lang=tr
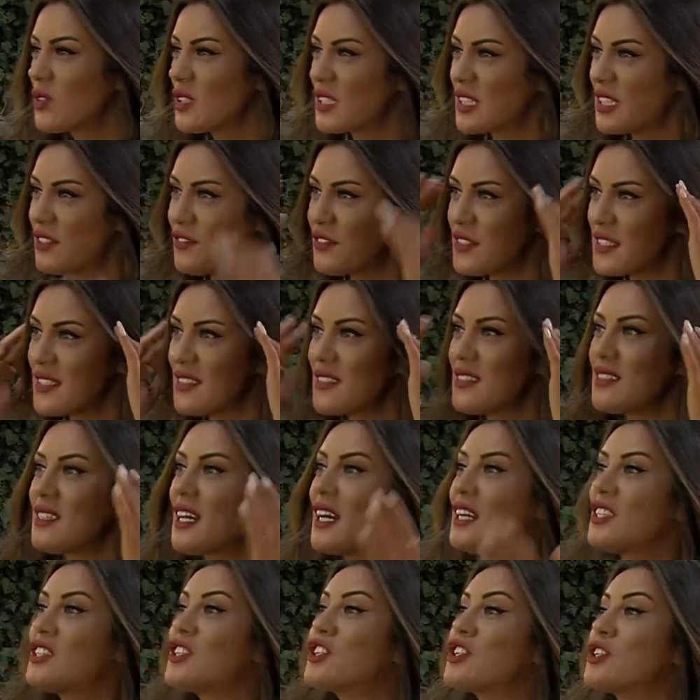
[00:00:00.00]

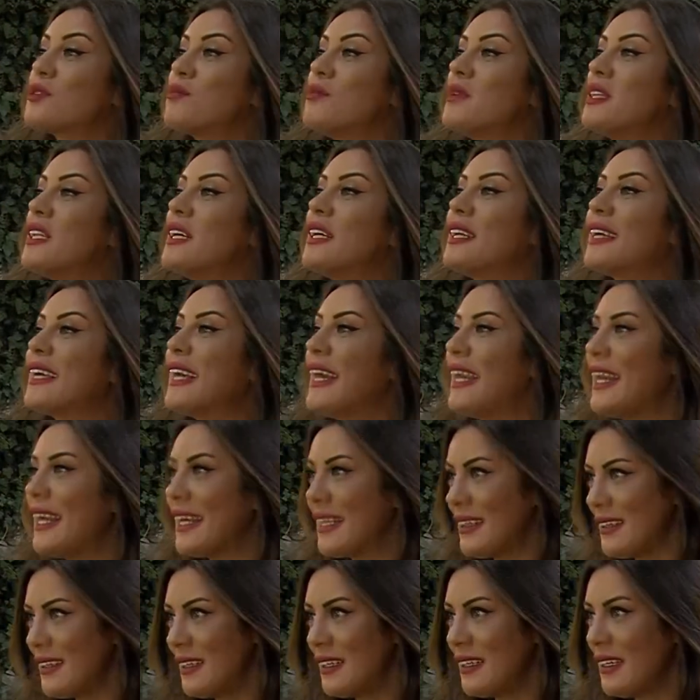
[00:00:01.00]
kafasından çıkmaları
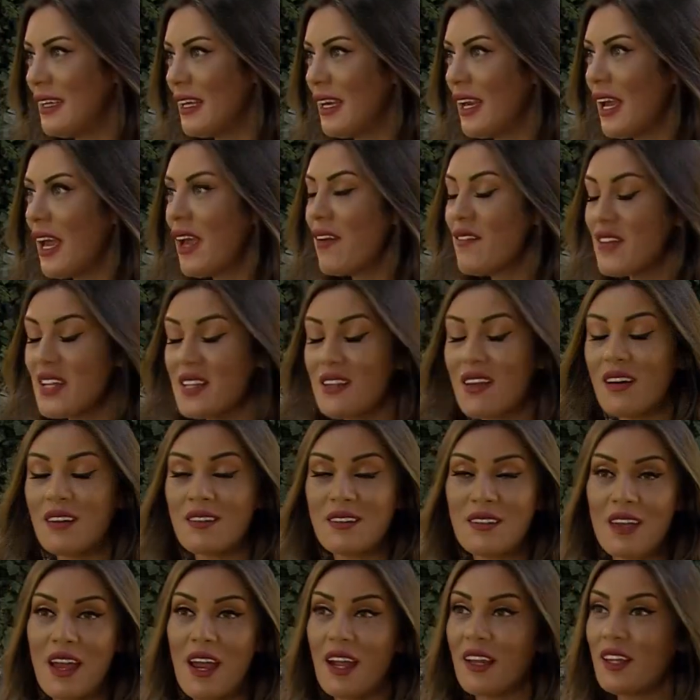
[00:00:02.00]
gerektiğini, evet
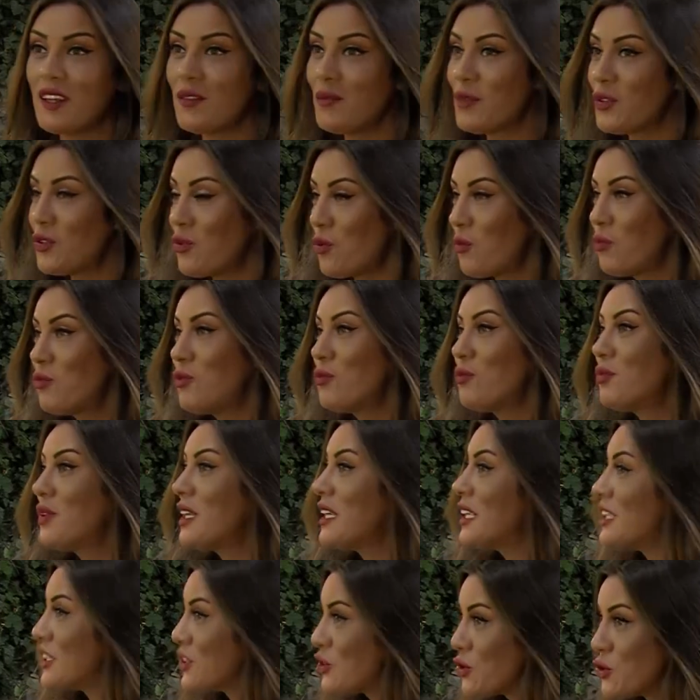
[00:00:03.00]
ataerkin bir toplumda
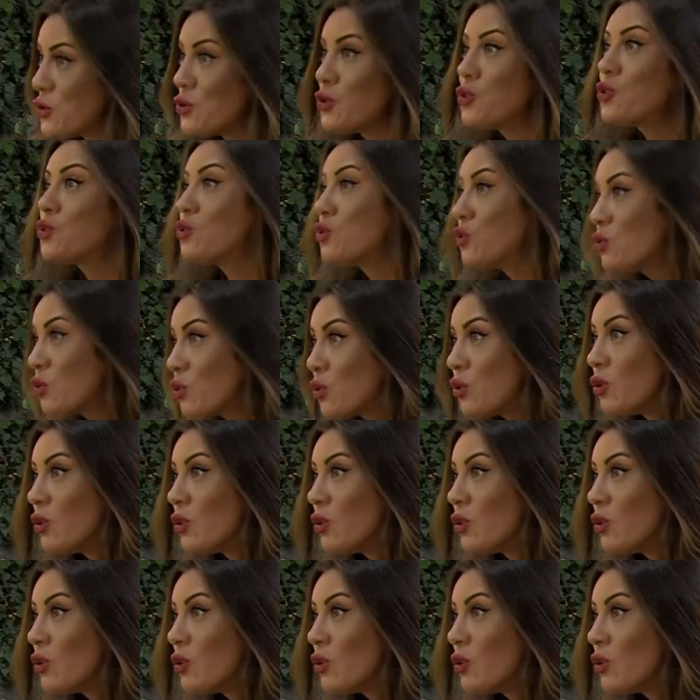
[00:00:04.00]
yaşıyorduk